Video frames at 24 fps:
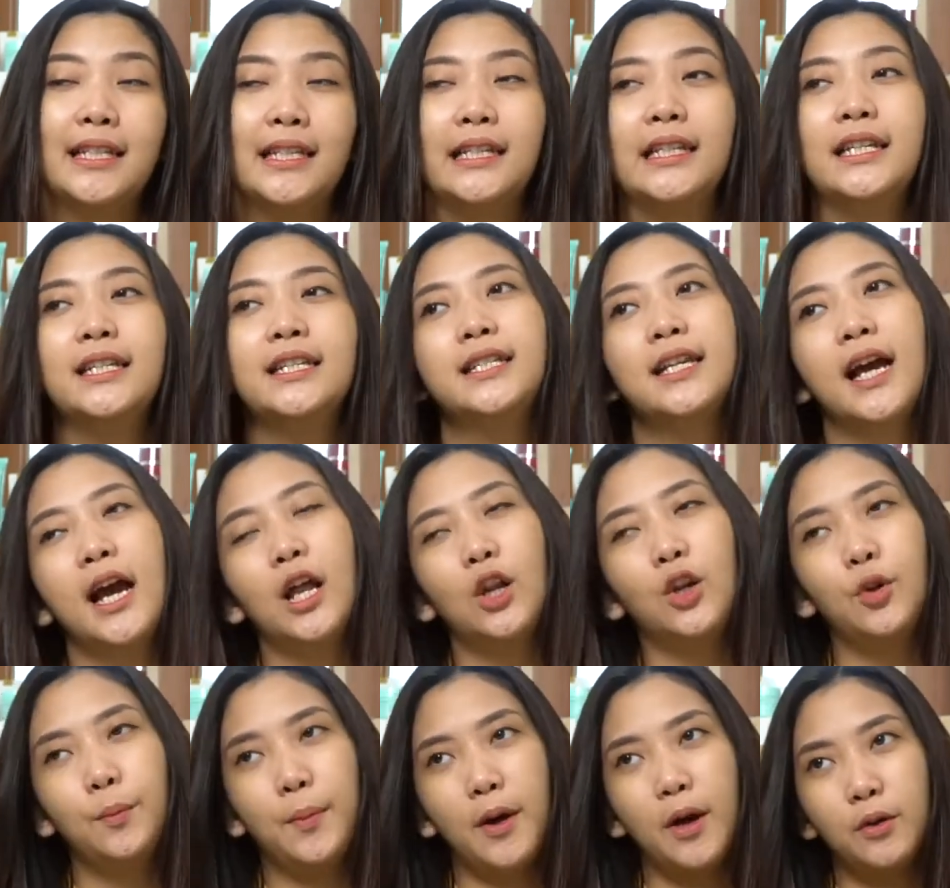Jadi
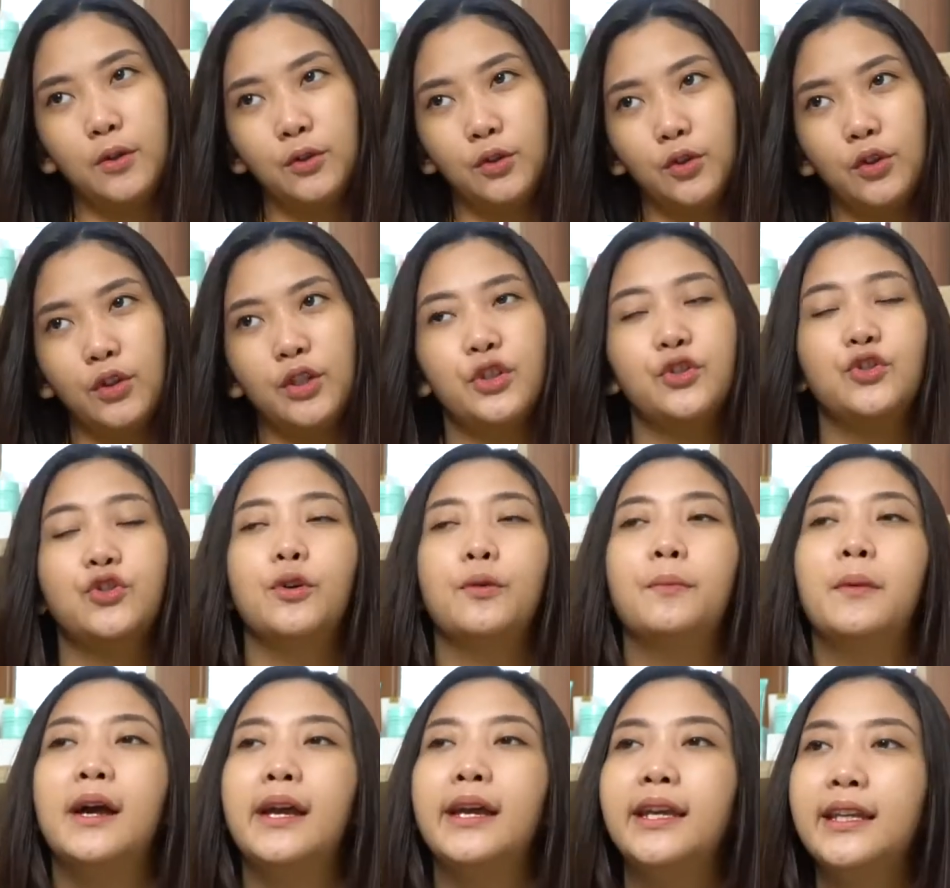jangan lupa untuk
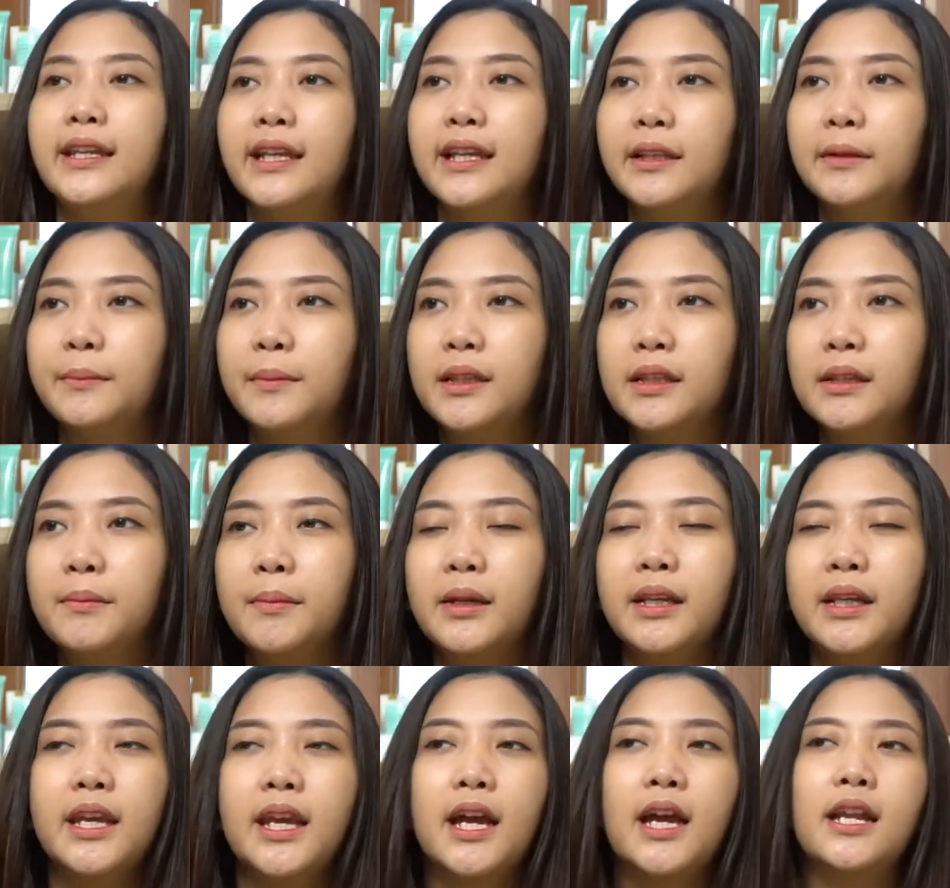dicobain ya
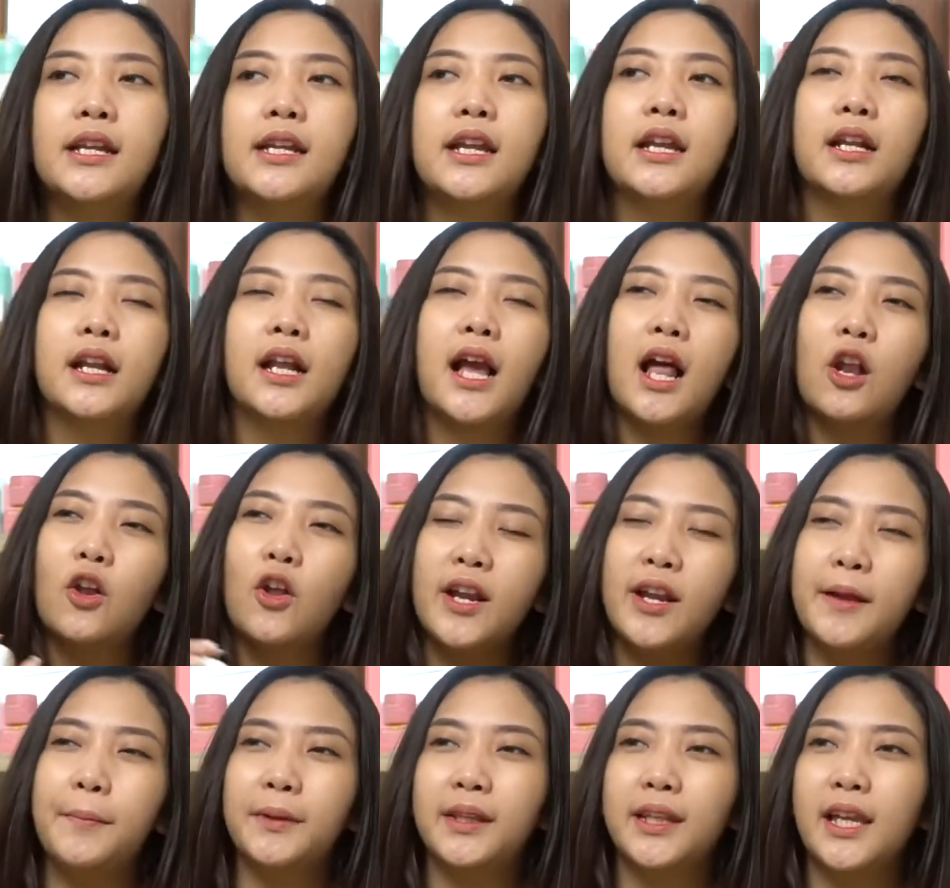teman-teman ya. Dan kalau
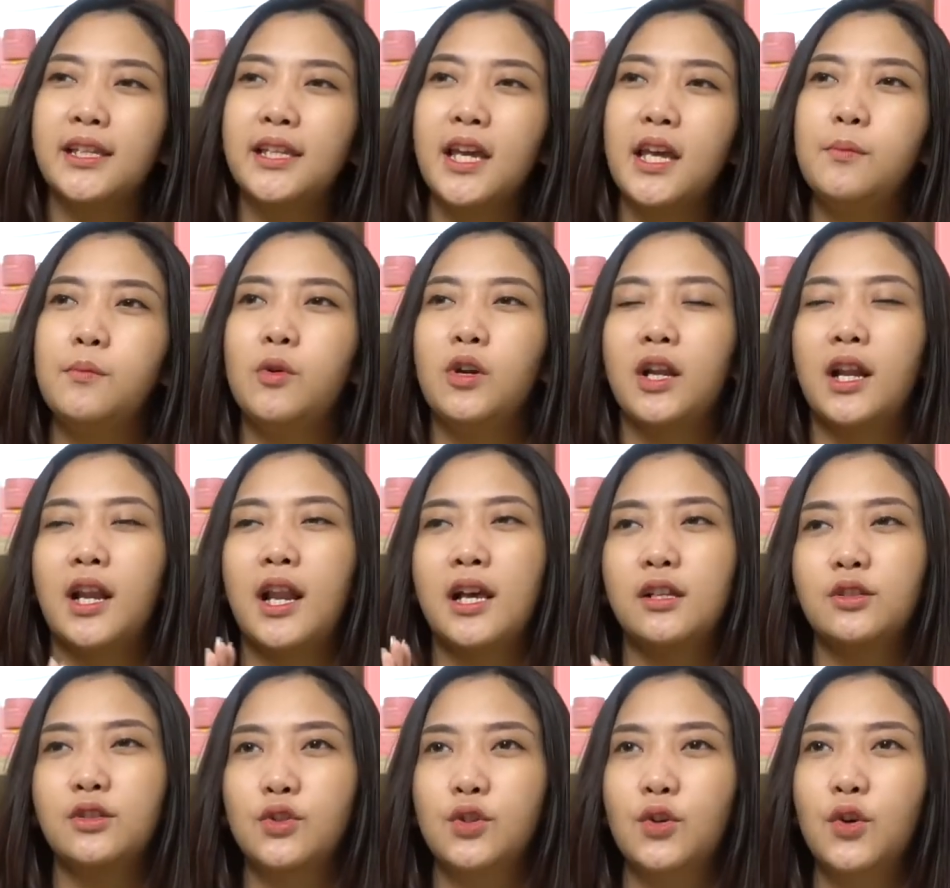ada pertanyaan boleh
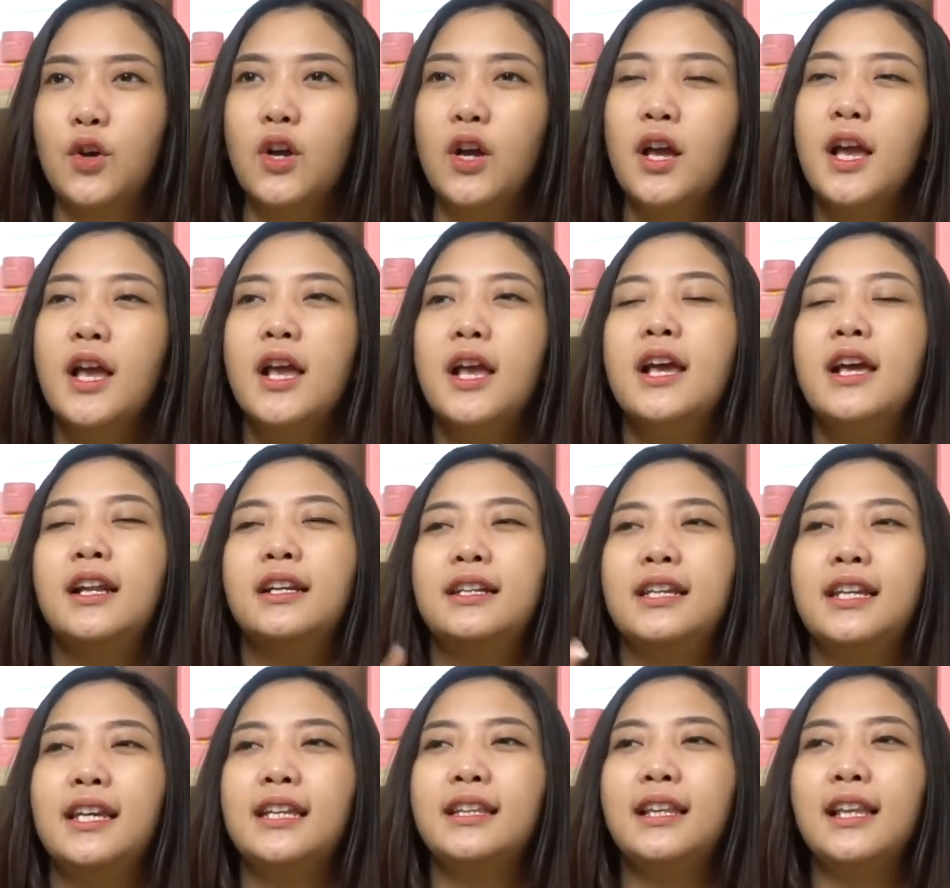langsung
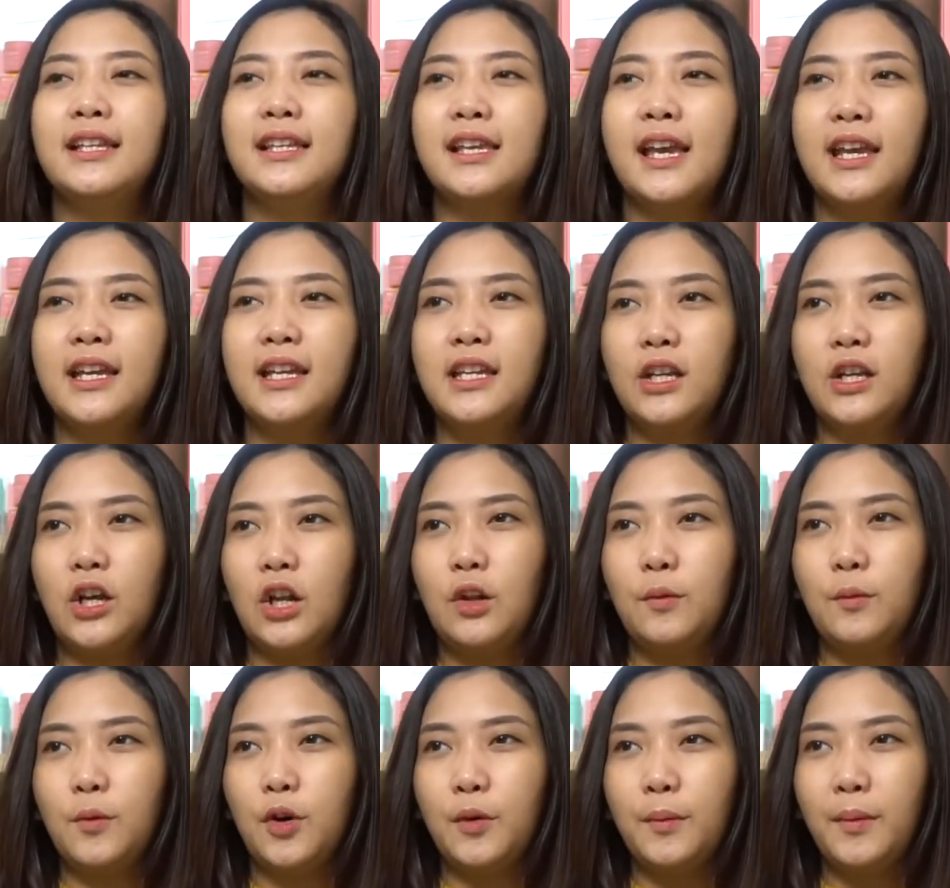ditanyain di
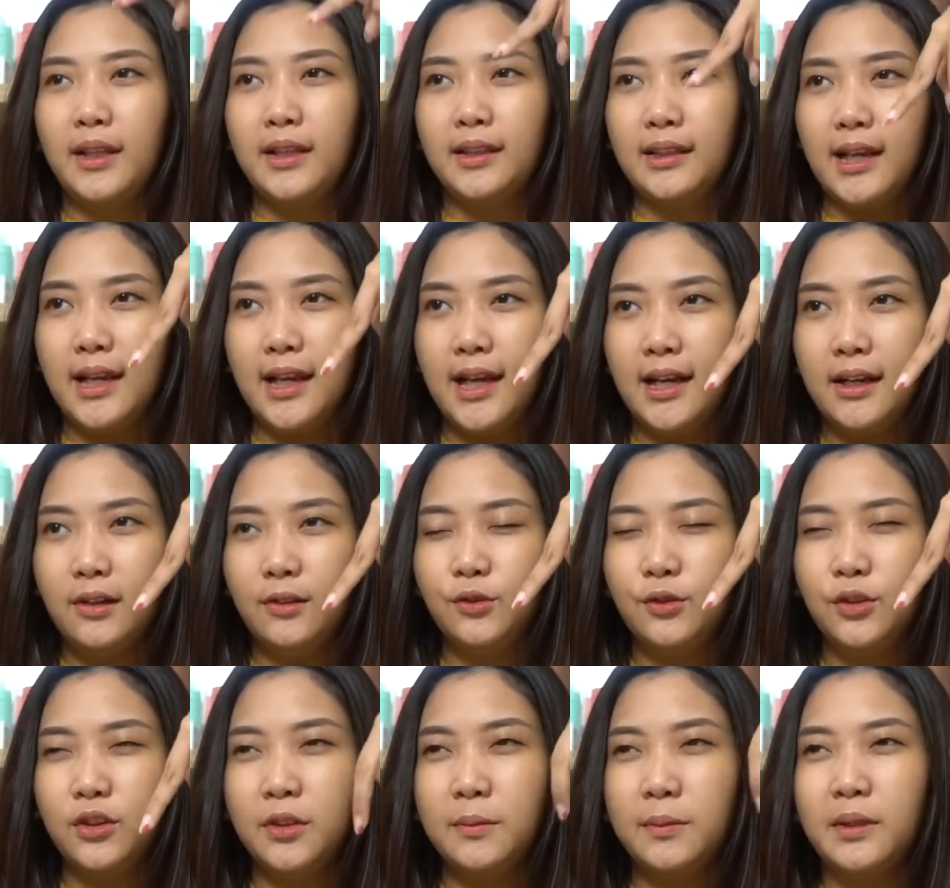kolom komentar.
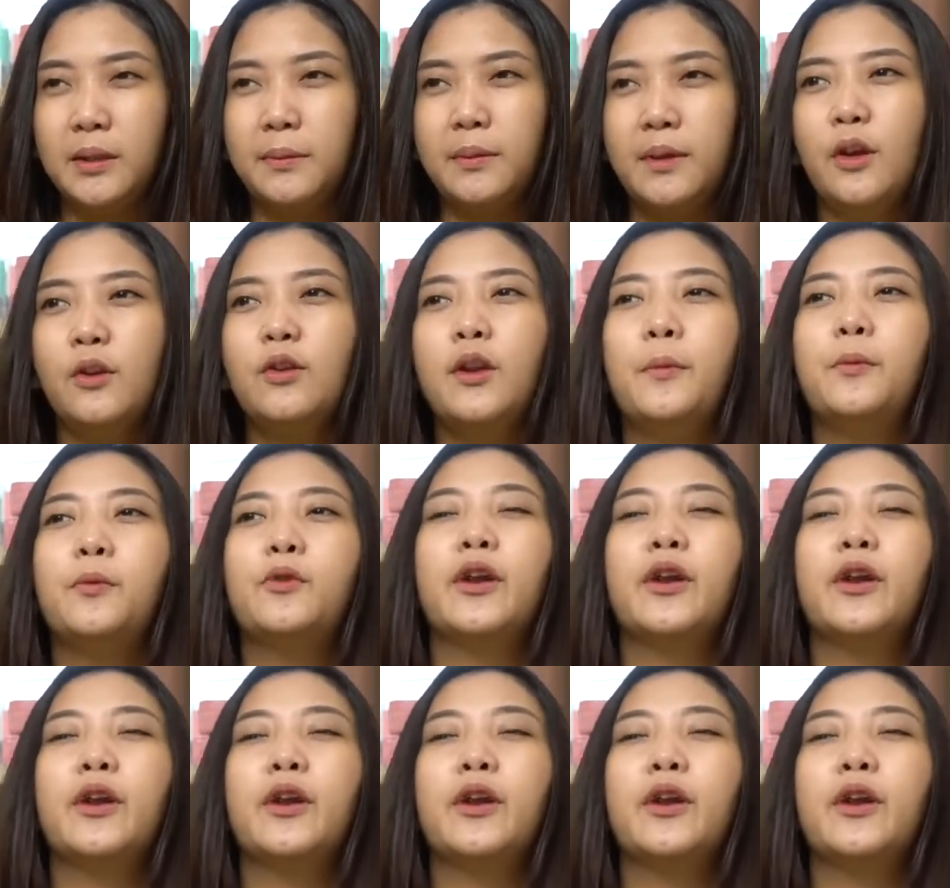Untuk teman-teman yang udah